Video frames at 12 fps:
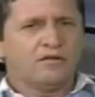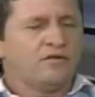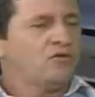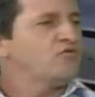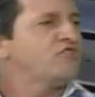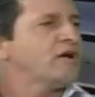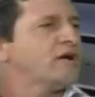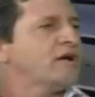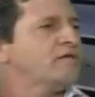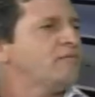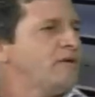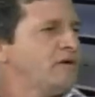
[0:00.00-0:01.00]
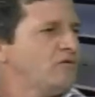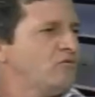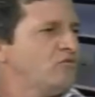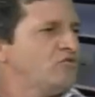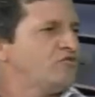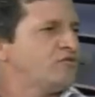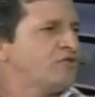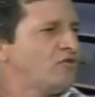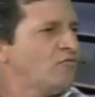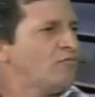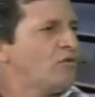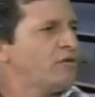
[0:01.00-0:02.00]
eu já ganho bem hoje, eu tenho
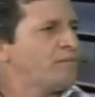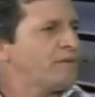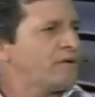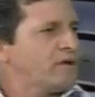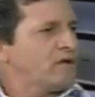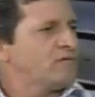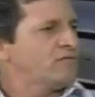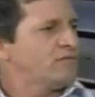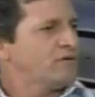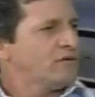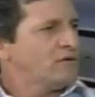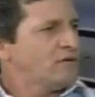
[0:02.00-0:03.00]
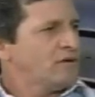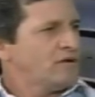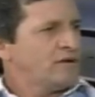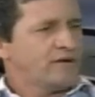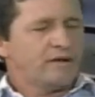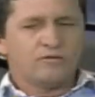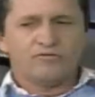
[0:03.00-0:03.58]
um bom emprego, né?